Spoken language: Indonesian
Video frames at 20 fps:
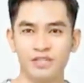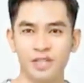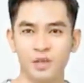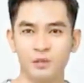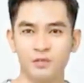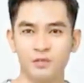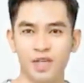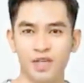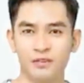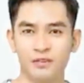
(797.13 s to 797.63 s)

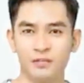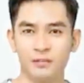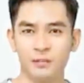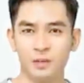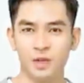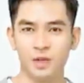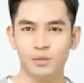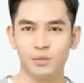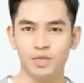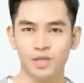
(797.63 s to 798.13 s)
Pada
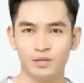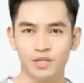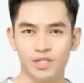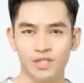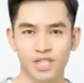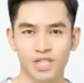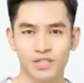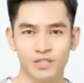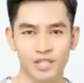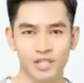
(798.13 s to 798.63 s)
saat itu,
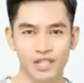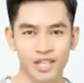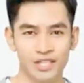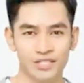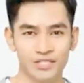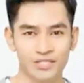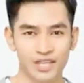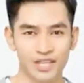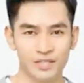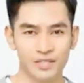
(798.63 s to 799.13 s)
hantu
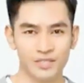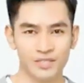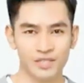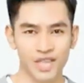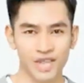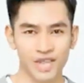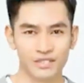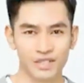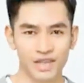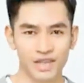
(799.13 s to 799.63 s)
secara
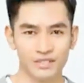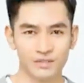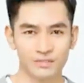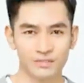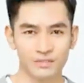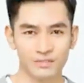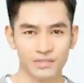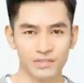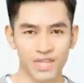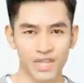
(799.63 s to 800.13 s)
alami akan
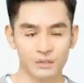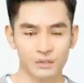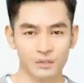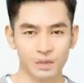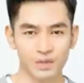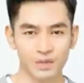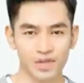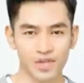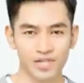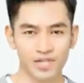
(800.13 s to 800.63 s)

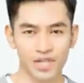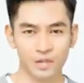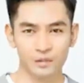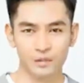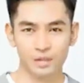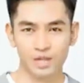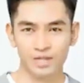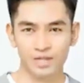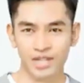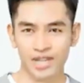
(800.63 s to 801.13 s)
dikumpulkan dengan
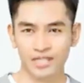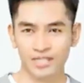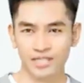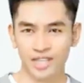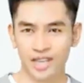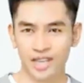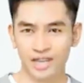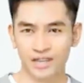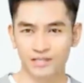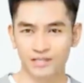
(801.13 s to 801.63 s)
sangat
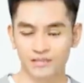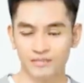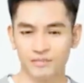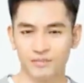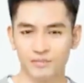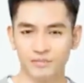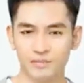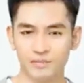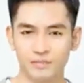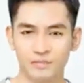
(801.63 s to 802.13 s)
cepat.
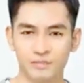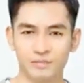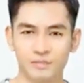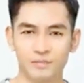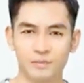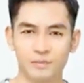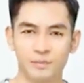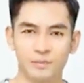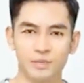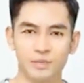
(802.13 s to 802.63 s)

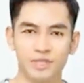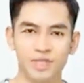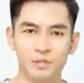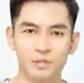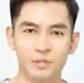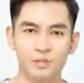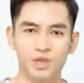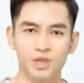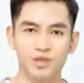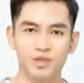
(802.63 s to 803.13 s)

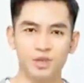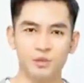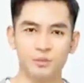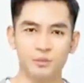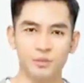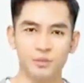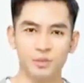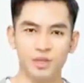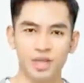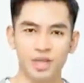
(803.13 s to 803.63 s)
Penatua di
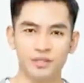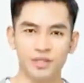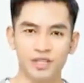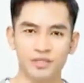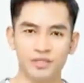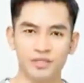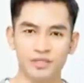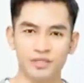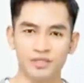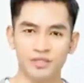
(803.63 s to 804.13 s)
kepala
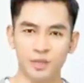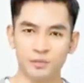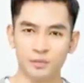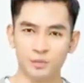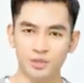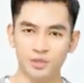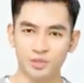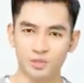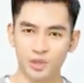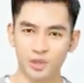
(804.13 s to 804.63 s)
berbicara.
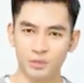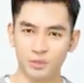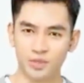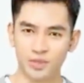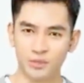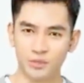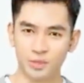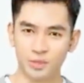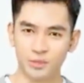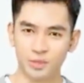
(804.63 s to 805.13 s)

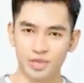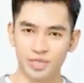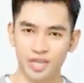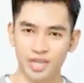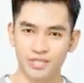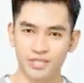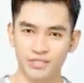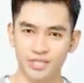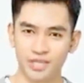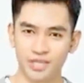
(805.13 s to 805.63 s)

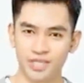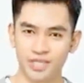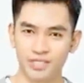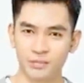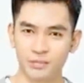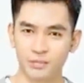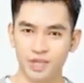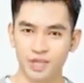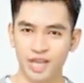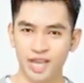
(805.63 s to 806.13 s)
Istana
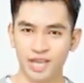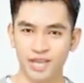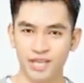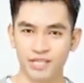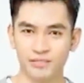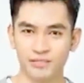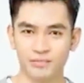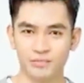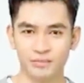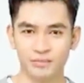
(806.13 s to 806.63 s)

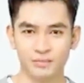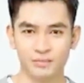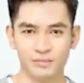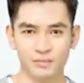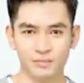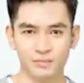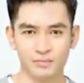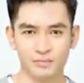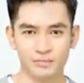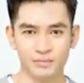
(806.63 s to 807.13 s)
Luna, di
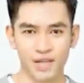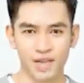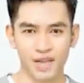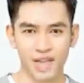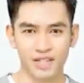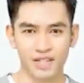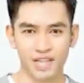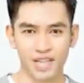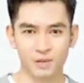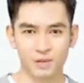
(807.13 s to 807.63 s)
sebuah
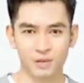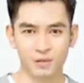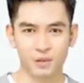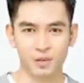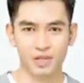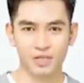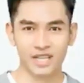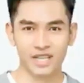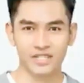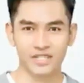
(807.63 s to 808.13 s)
istana.
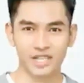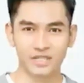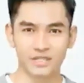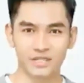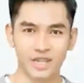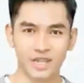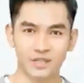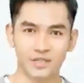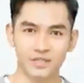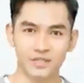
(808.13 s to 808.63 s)

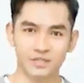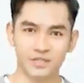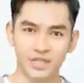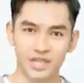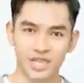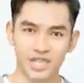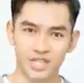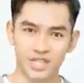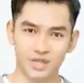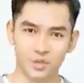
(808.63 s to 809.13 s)

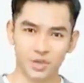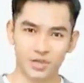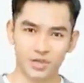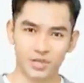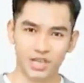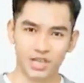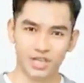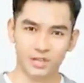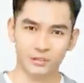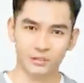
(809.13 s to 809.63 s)
Rizka
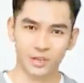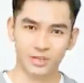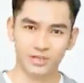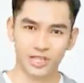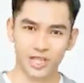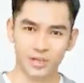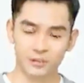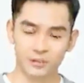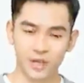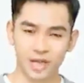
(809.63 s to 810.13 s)
duduk
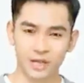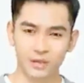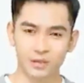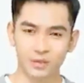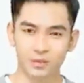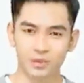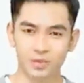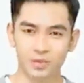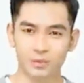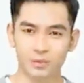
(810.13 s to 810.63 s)
bersila di
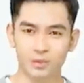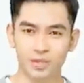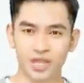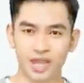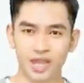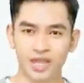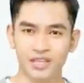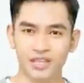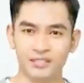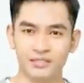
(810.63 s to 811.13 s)
depan
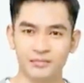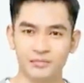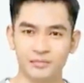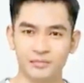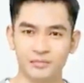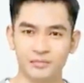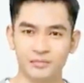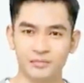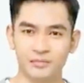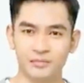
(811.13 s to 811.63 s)
patung Luna
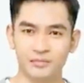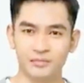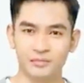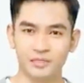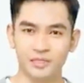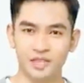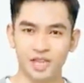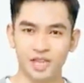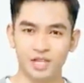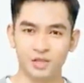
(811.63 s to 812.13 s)

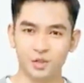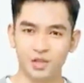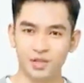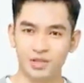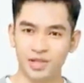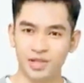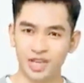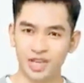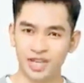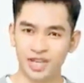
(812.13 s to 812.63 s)
pertama,
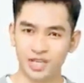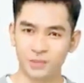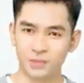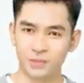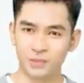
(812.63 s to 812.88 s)
berlatih.